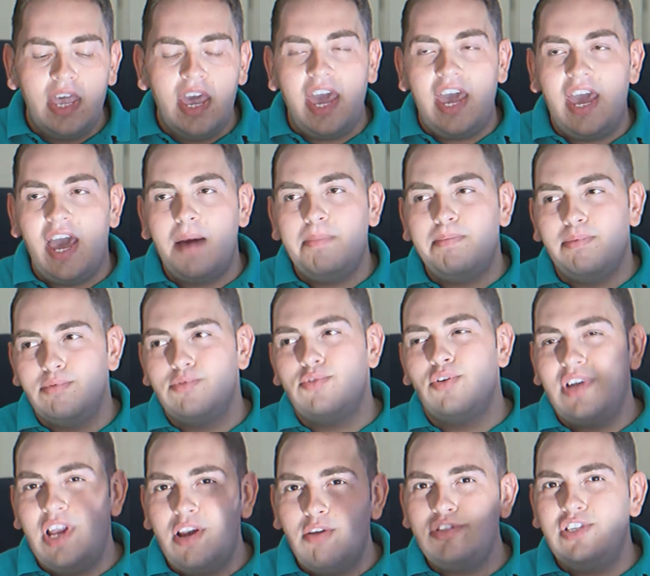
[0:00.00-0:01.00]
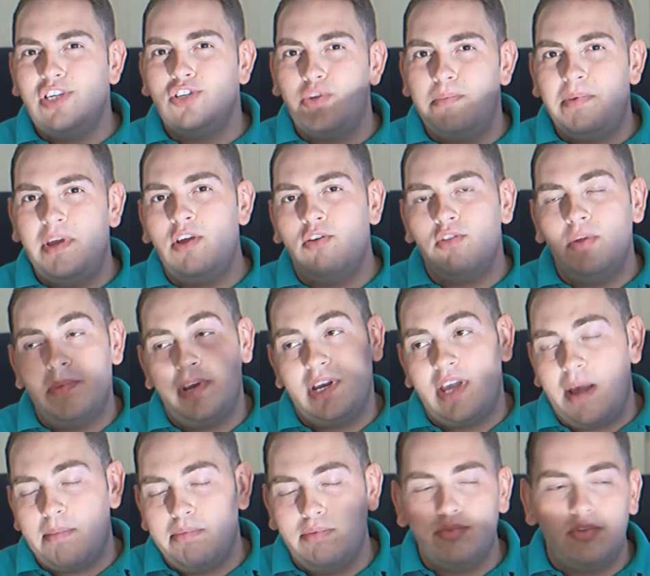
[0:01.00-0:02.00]
è appunto nello stesso periodo
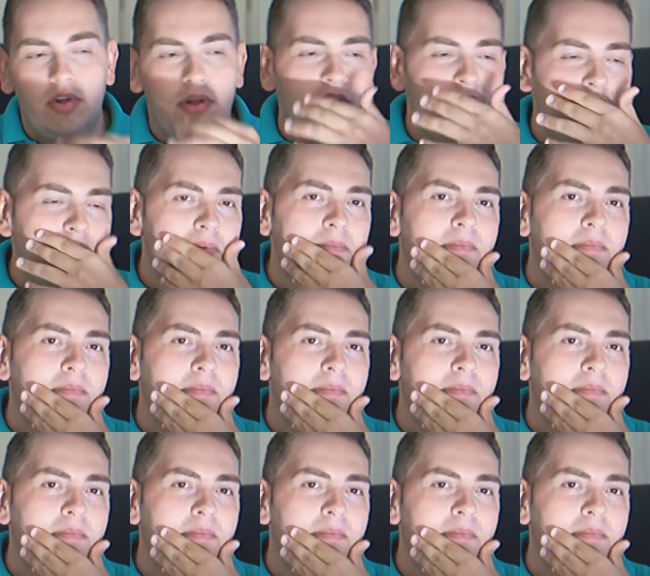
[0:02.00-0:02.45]
perché appunto